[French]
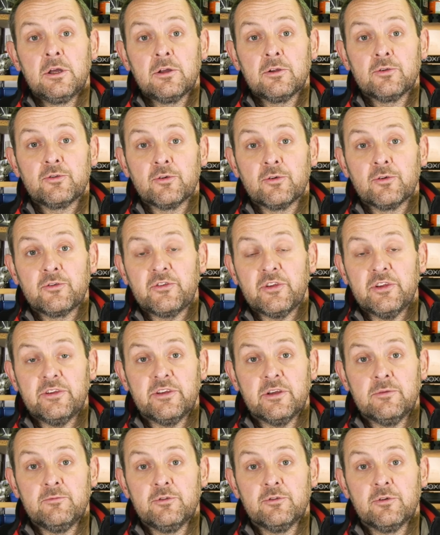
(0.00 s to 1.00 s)
de
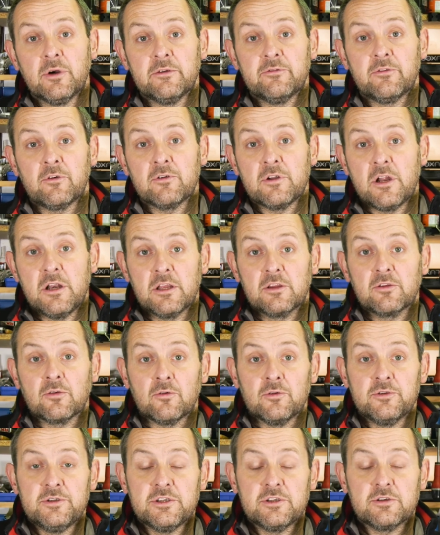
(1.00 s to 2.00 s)
c'était mieux avant
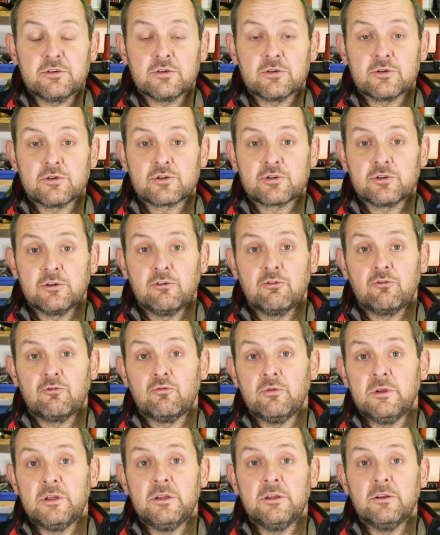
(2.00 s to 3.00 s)
l'électronique, je ne
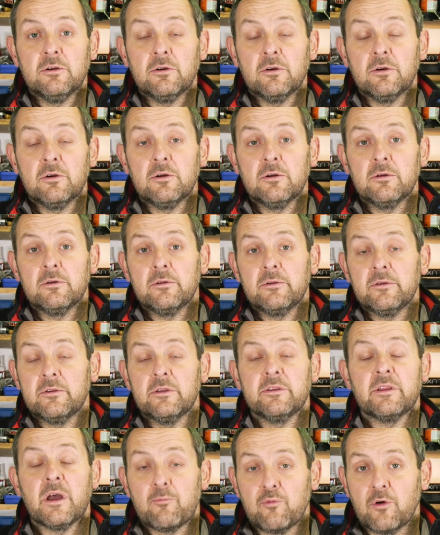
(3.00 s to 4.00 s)
suis
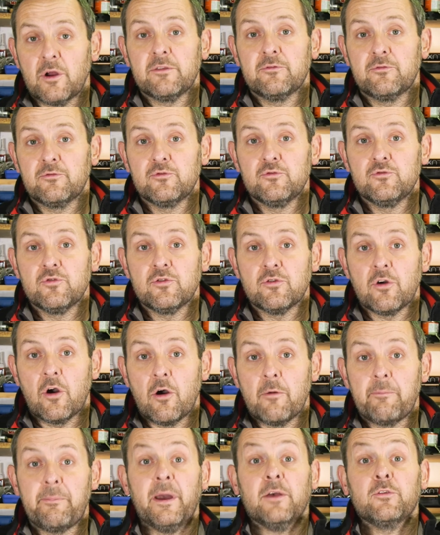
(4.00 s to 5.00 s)
d'un point de vue
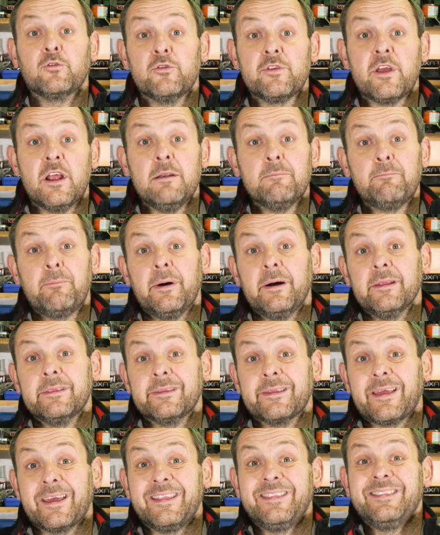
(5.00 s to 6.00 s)
personnel pas
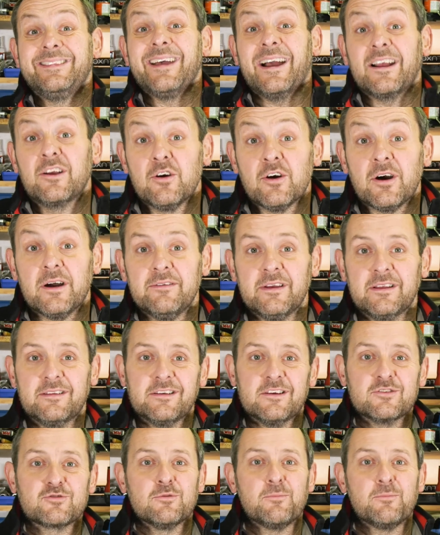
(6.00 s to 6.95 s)
très d'accord avec ça.